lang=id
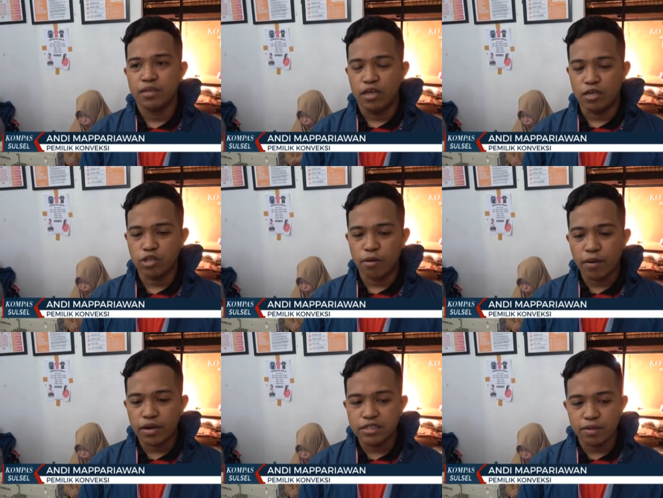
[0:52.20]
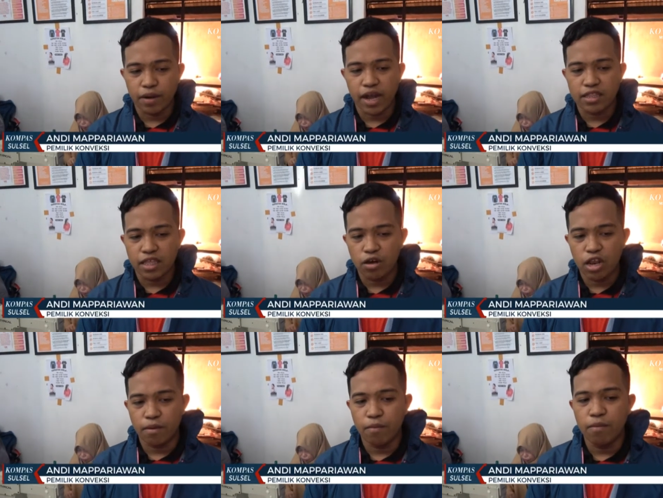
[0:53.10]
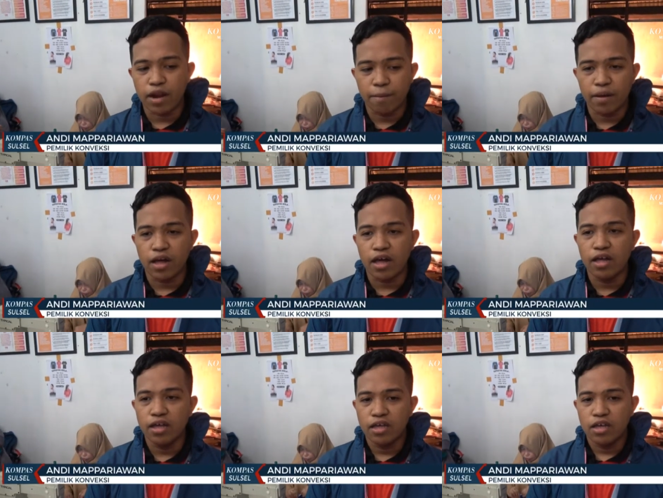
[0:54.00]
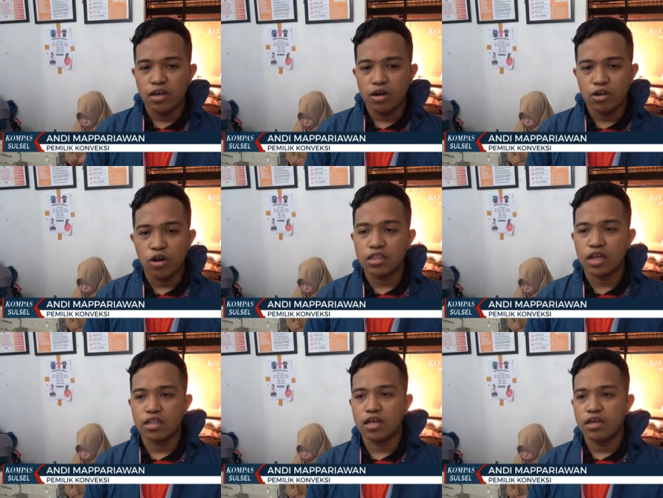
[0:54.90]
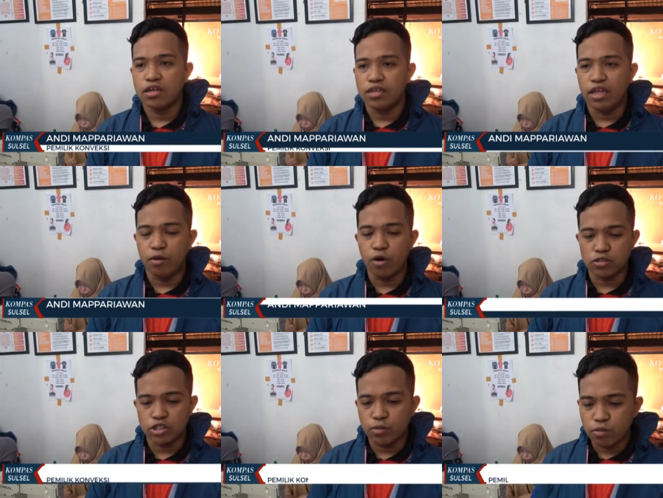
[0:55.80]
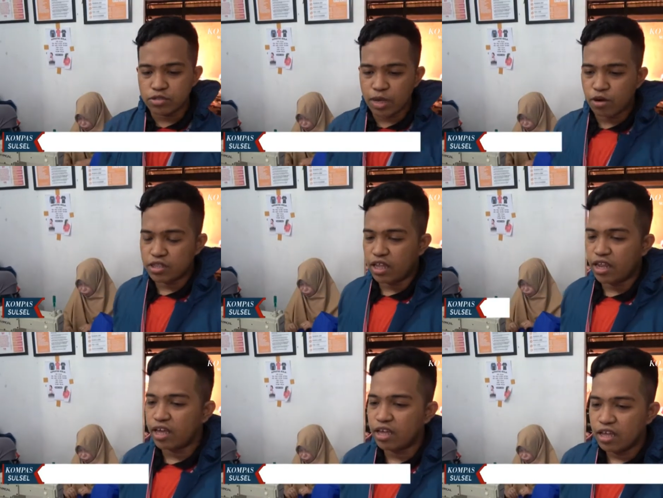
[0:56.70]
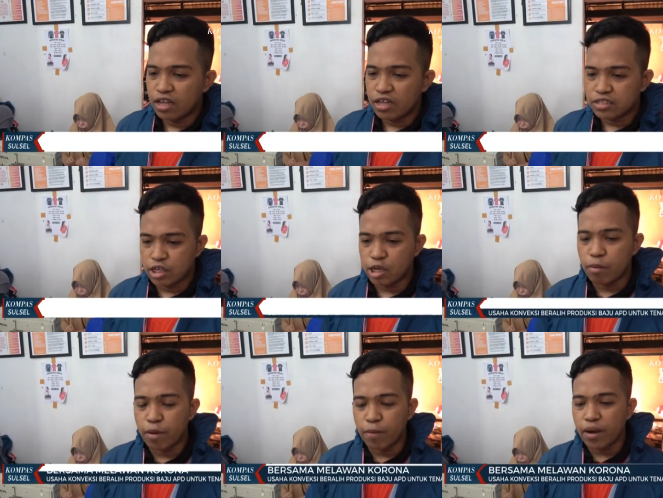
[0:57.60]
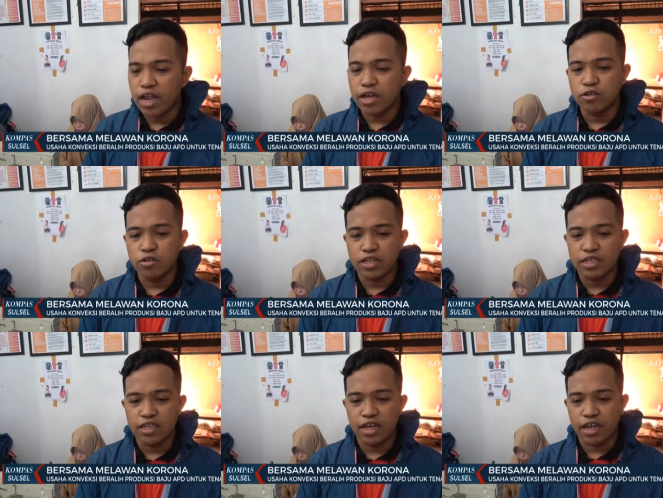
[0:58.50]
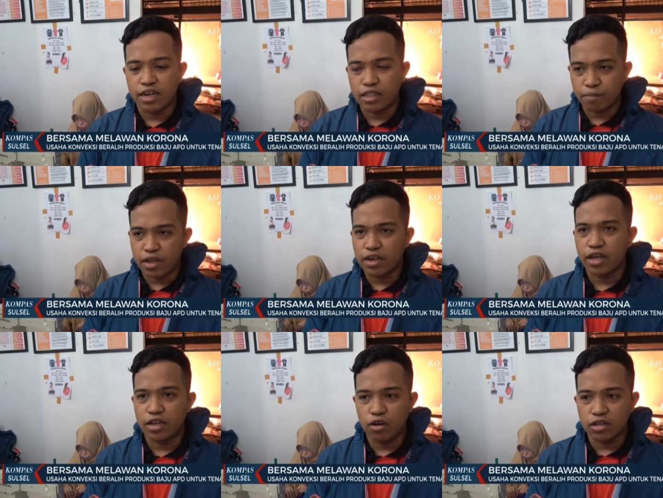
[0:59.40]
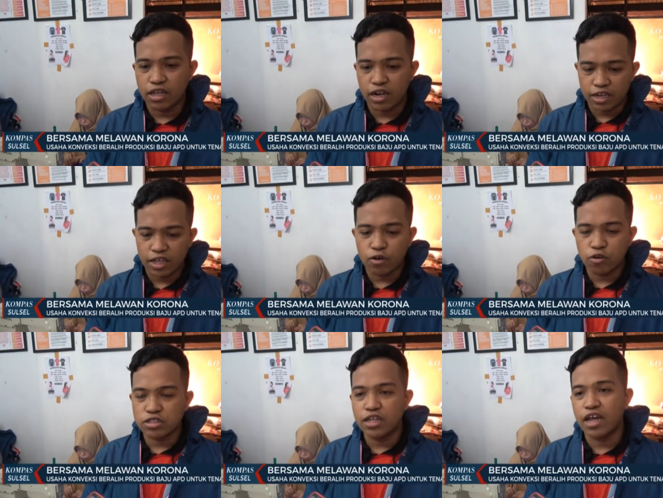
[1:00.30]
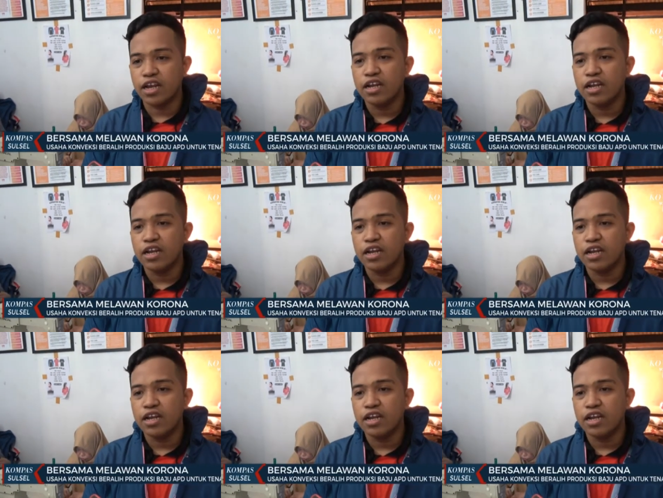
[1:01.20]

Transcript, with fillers: yang sudah memang disepakati oleh beberapa dokter tuh. Jadi waktu sebelum saya buat ini, saya juga beberapa kali konsultasi dengan teman yang dokter yang dia urus dengan